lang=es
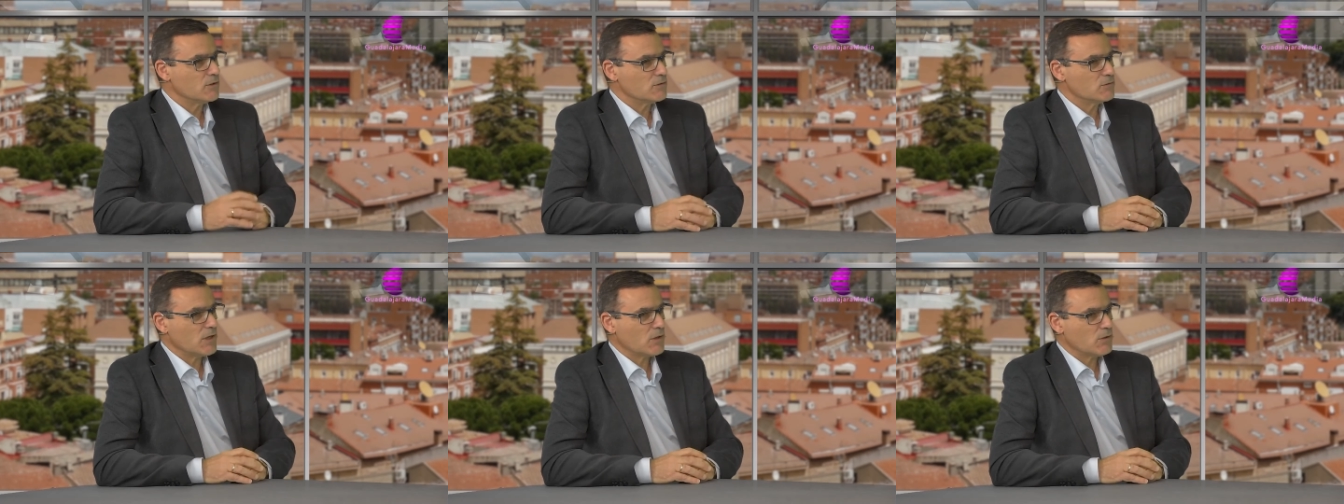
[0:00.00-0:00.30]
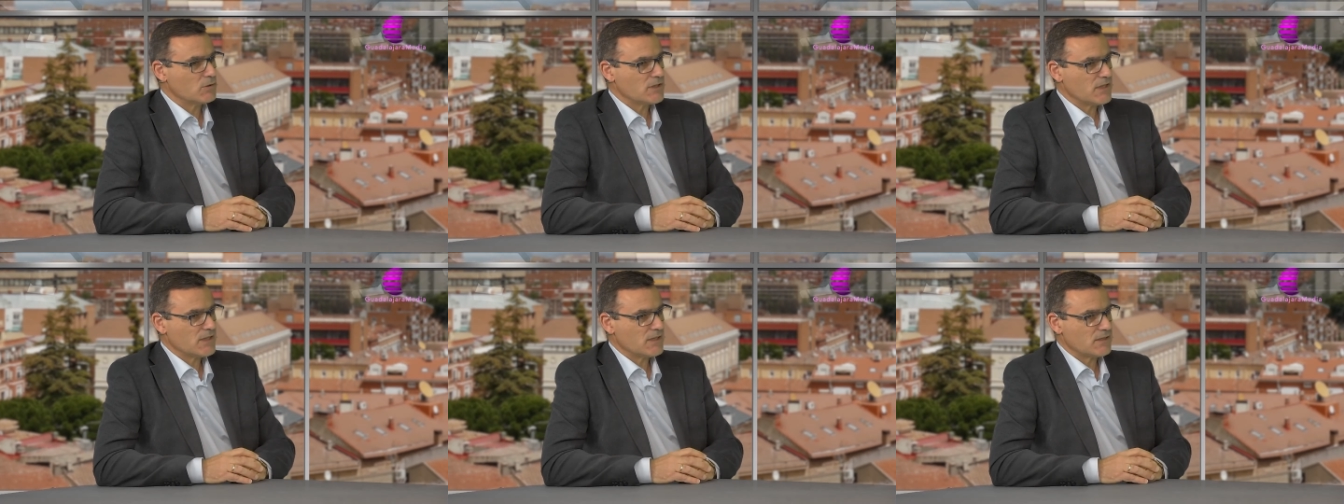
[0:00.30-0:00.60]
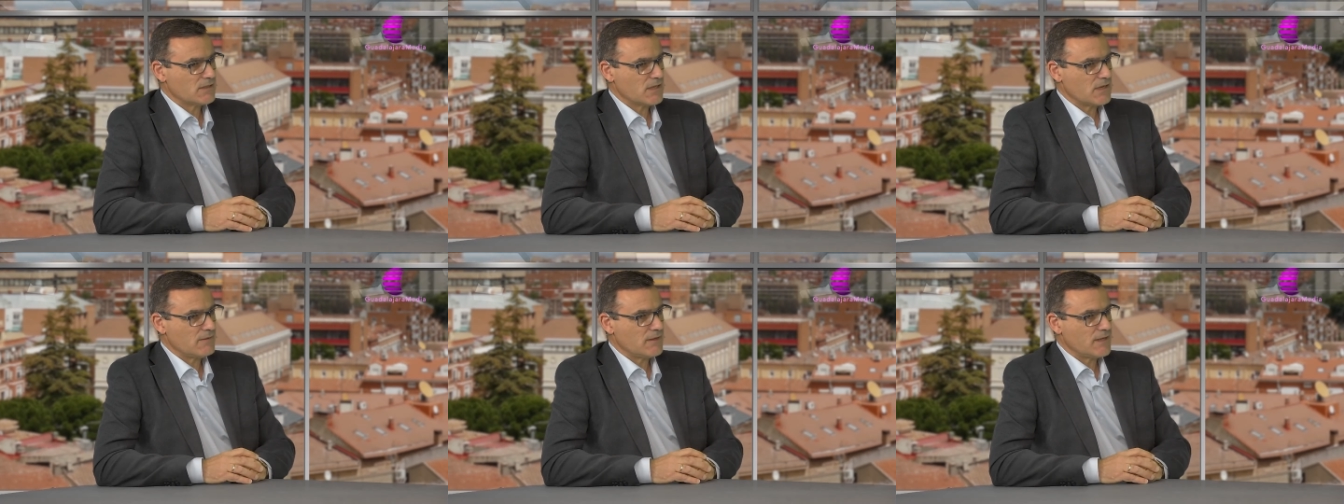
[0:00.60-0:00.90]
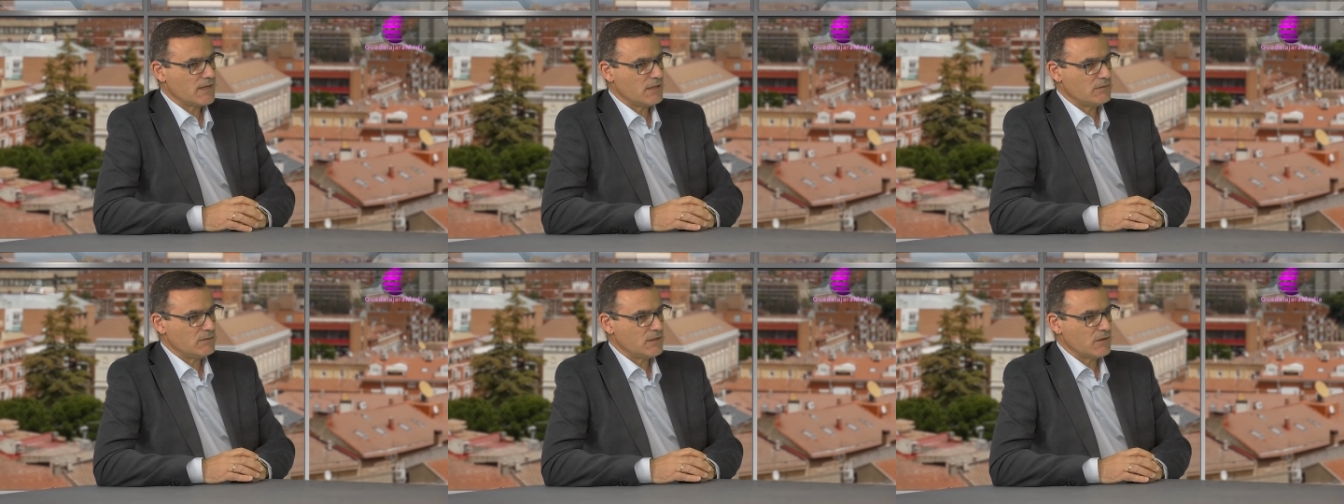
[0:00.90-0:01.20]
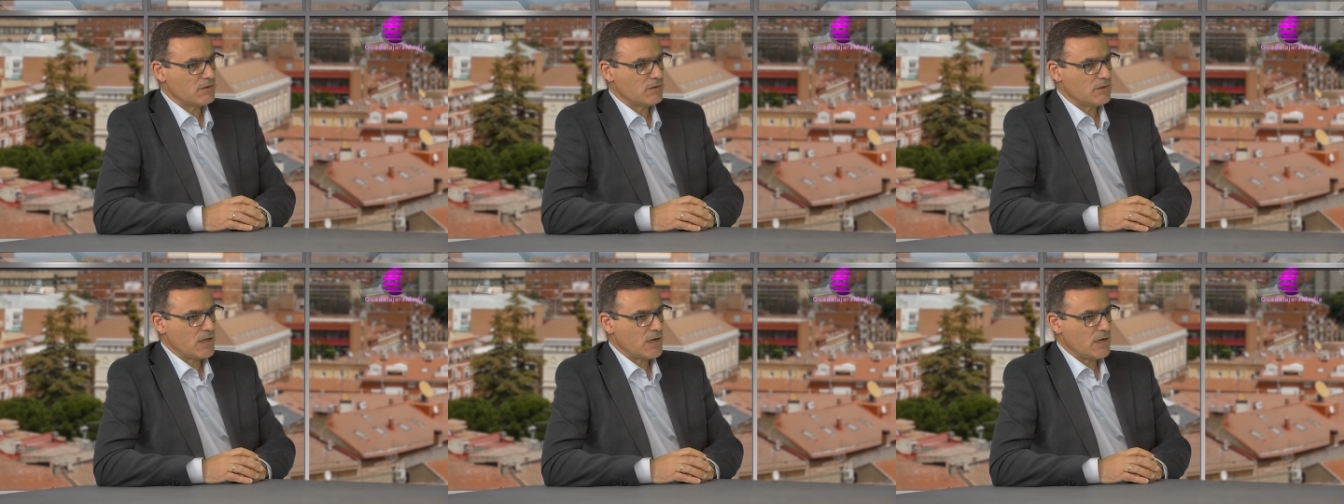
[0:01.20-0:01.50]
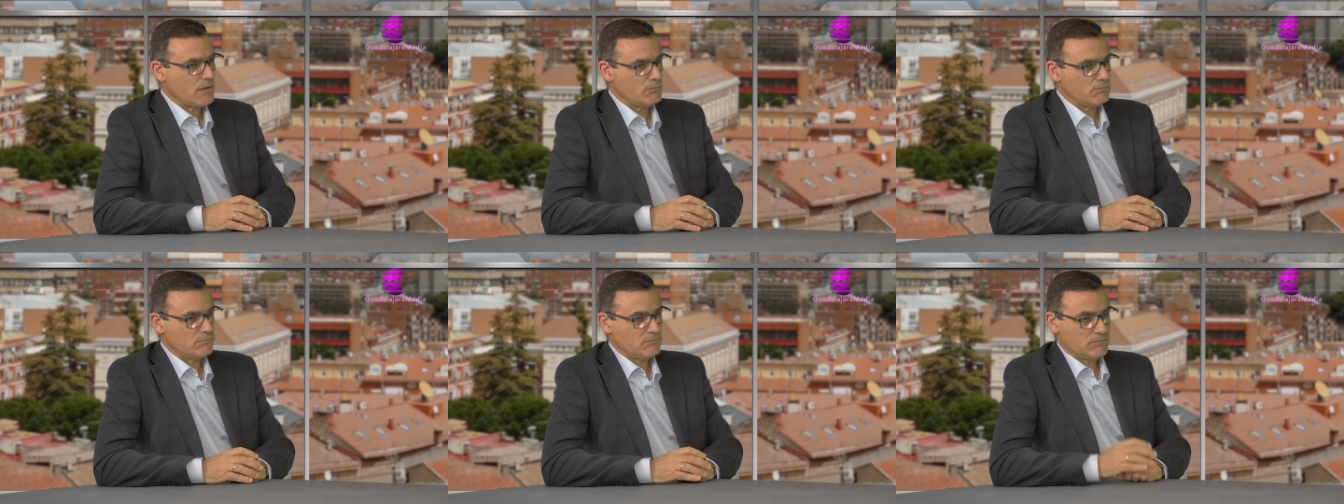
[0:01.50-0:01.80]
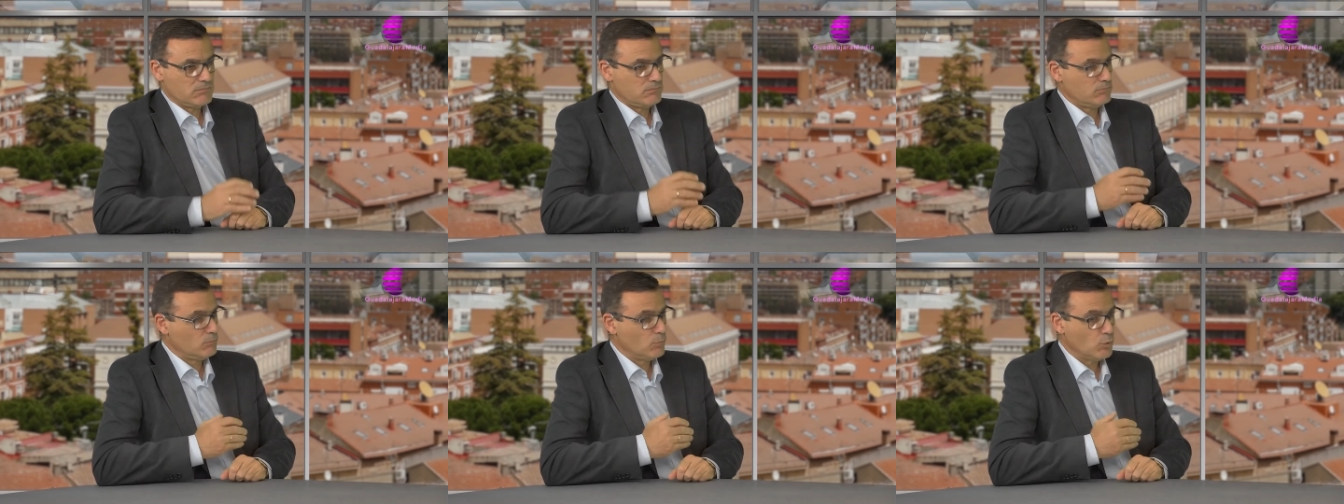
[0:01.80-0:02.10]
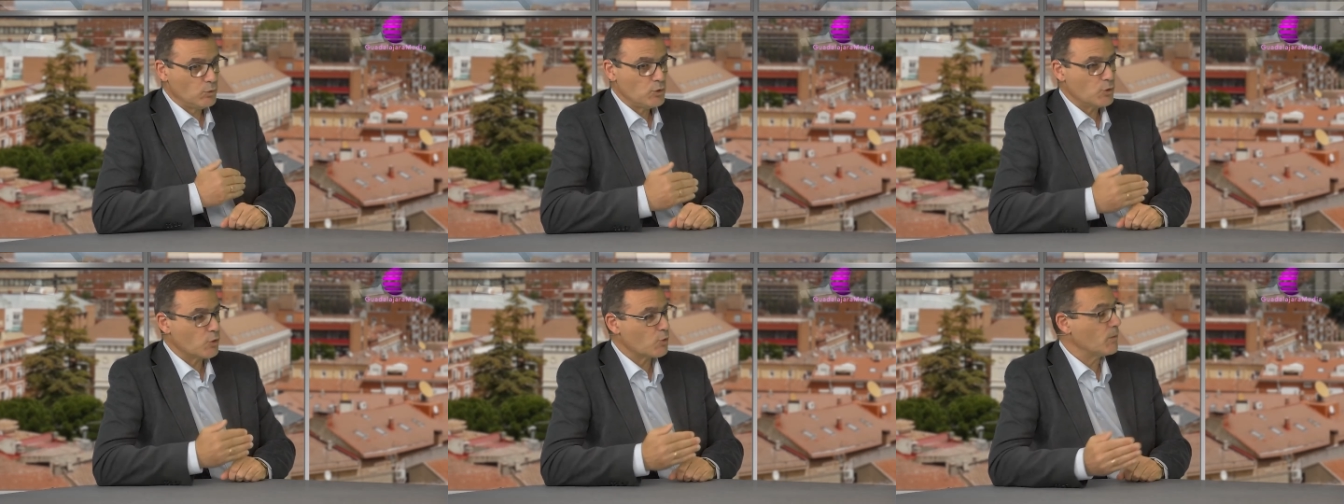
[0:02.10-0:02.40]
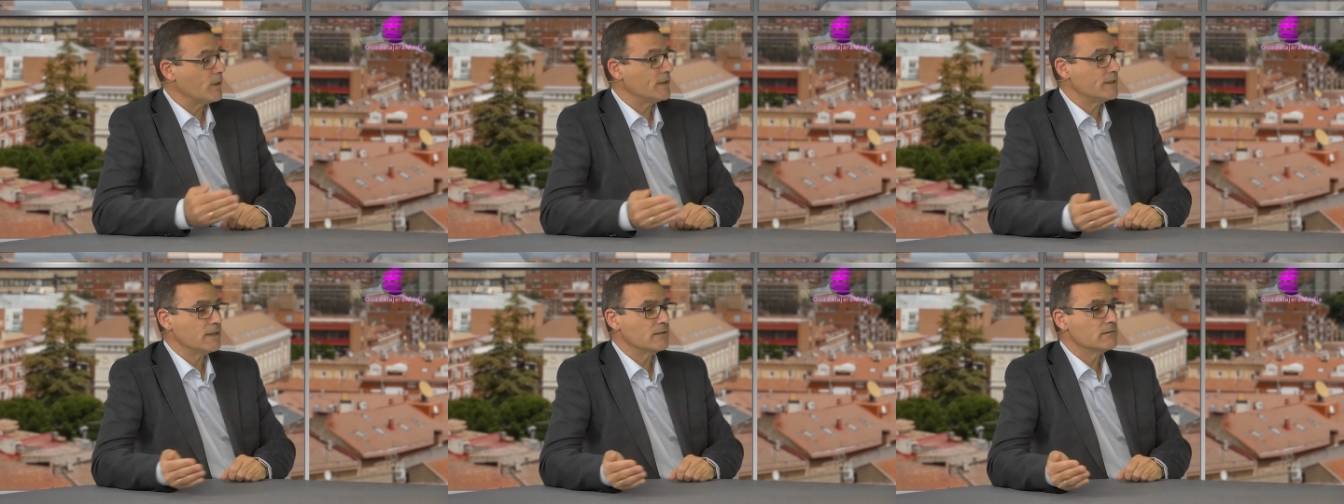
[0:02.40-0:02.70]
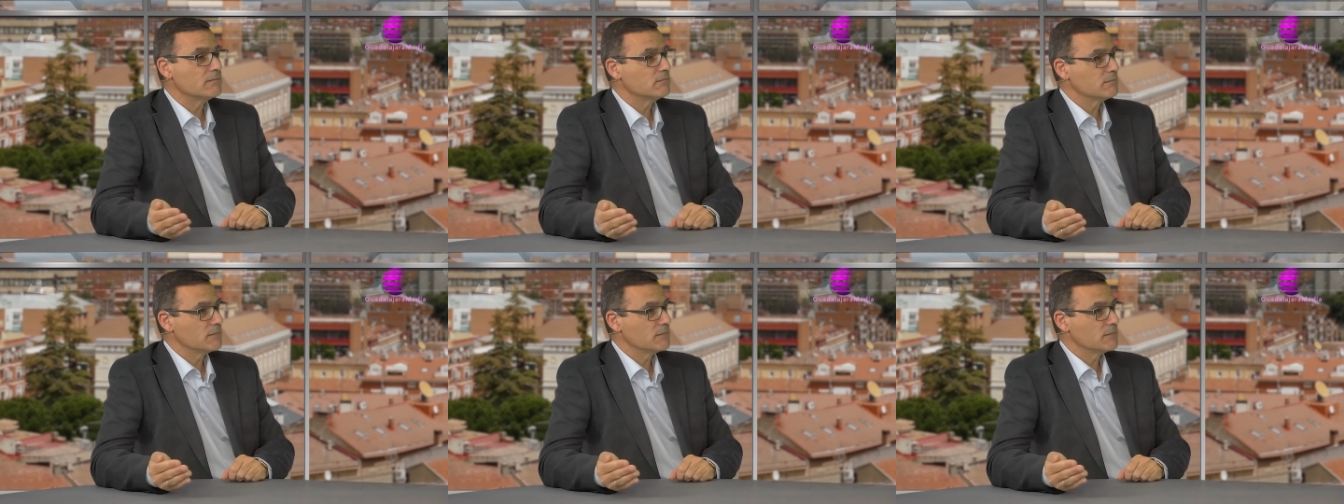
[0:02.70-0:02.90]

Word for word: Es una cosa es trabajar en una zona muy urbana,